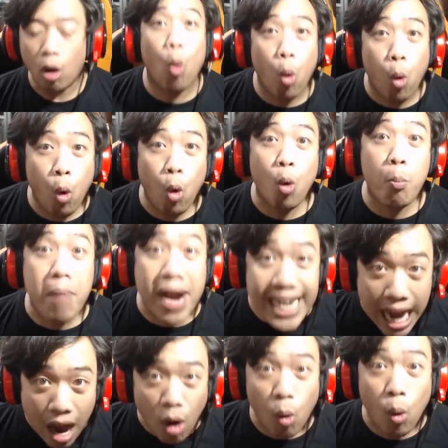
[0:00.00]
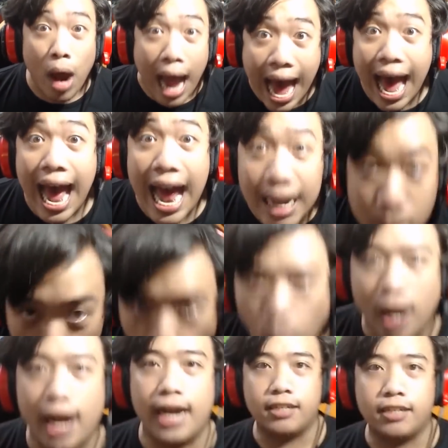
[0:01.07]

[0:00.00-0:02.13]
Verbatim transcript: อูไม่เอาค่าตัว